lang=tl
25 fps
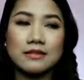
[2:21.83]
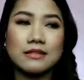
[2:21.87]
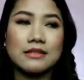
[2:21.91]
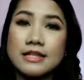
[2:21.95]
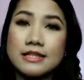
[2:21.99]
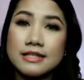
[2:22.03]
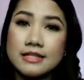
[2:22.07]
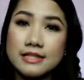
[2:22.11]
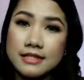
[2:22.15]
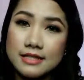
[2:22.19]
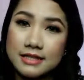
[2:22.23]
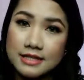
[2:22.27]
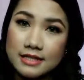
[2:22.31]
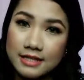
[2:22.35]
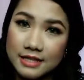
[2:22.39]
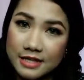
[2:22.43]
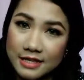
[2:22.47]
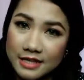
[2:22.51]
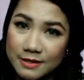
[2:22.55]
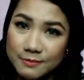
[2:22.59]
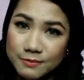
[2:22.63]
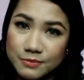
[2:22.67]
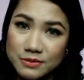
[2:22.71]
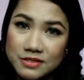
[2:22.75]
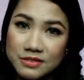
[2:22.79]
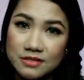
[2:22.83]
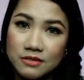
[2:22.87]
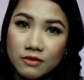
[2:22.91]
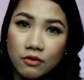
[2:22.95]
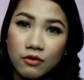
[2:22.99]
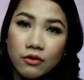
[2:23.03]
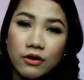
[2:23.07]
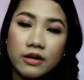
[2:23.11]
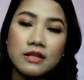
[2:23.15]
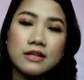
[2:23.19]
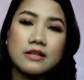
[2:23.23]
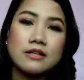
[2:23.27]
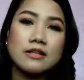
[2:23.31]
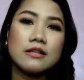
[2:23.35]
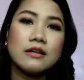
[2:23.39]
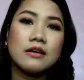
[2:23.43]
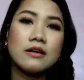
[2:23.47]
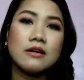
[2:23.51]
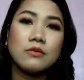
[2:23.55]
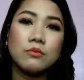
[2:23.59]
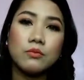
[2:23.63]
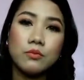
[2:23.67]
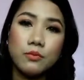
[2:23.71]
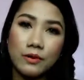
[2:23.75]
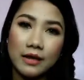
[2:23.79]
It keeps the oil
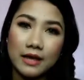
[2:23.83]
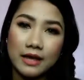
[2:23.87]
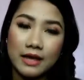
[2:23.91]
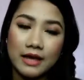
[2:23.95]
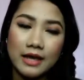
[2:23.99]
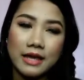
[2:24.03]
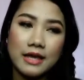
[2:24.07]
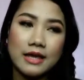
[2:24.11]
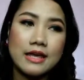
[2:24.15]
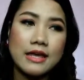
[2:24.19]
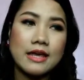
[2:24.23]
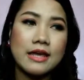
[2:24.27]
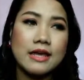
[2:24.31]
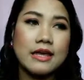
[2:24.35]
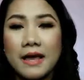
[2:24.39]
away